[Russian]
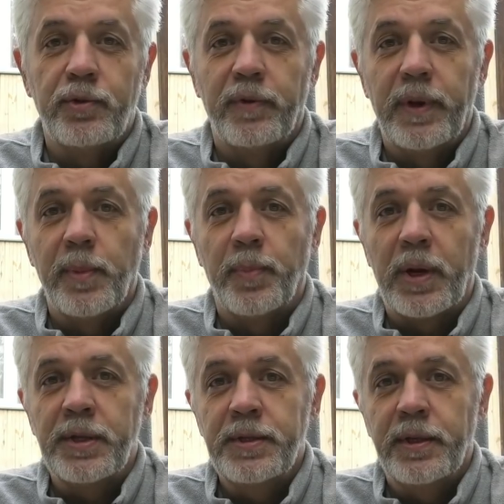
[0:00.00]
все время
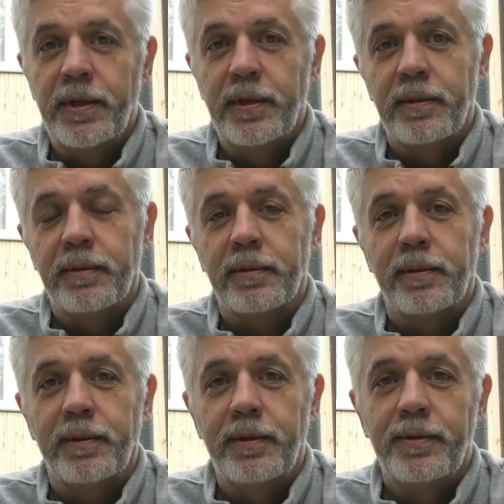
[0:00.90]
праздники.
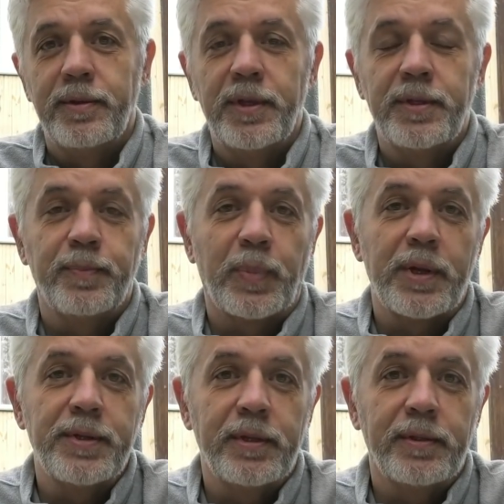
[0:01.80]
И здесь
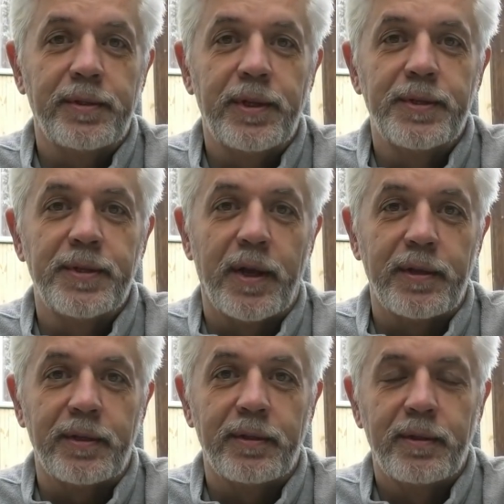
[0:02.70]
праздник День
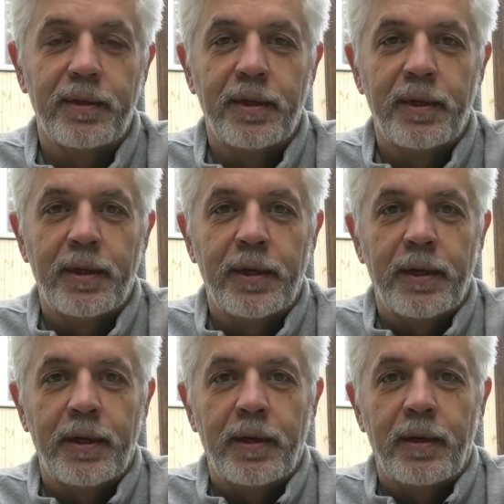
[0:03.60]
знаний.
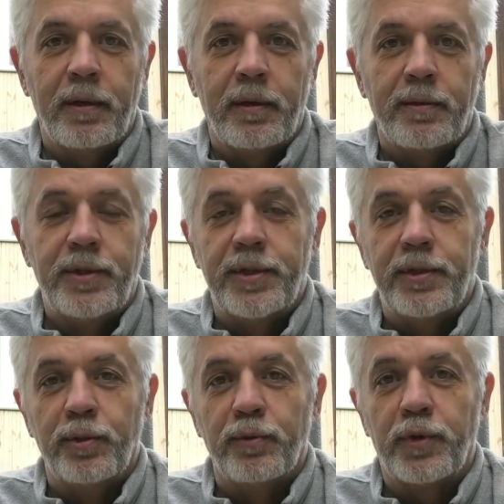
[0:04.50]

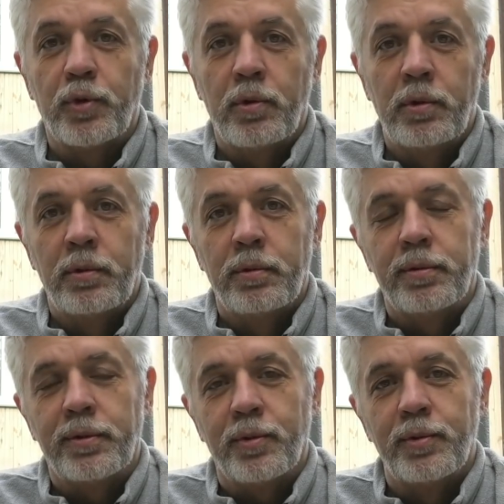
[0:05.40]
Дети идут в школу,
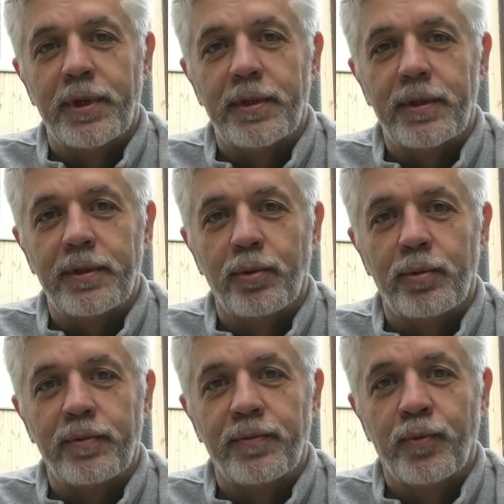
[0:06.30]
студенты
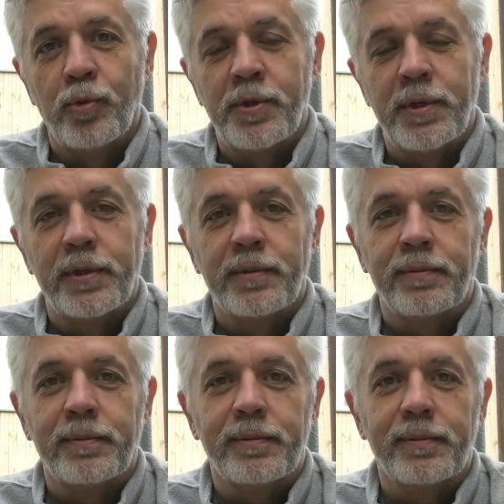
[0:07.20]
идут в вузы.
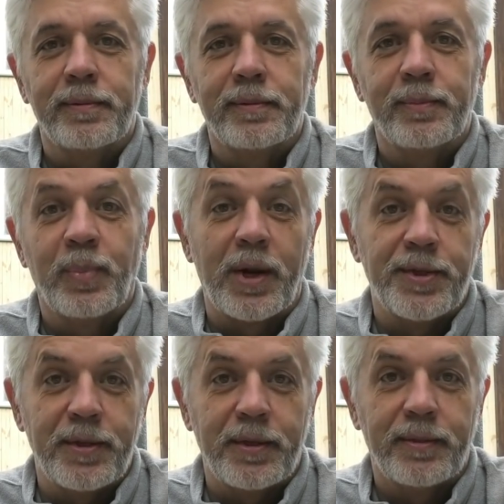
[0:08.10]

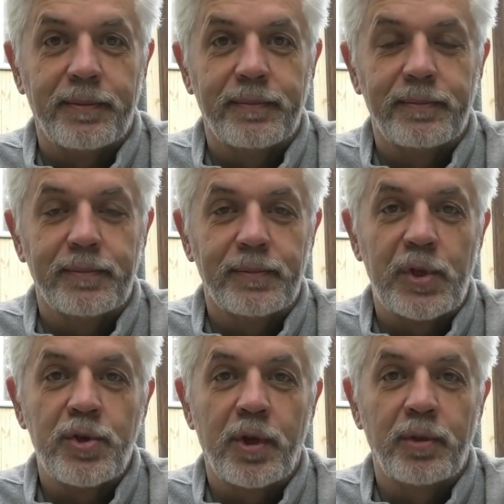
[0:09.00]
Праздник.
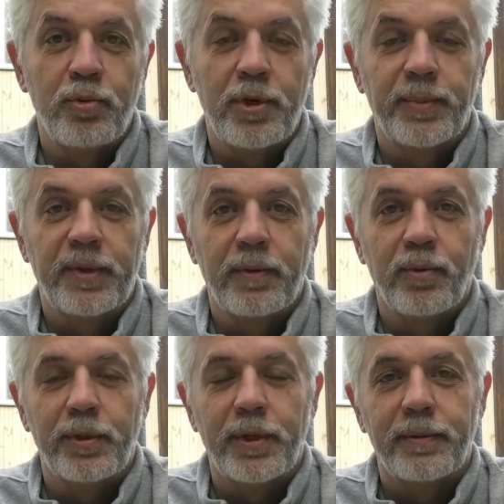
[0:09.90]
Начало учебного
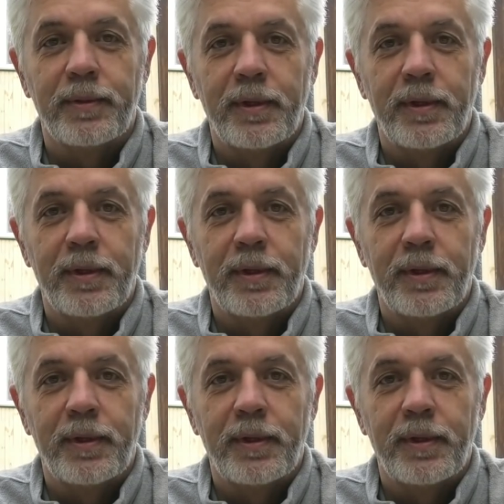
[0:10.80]
года.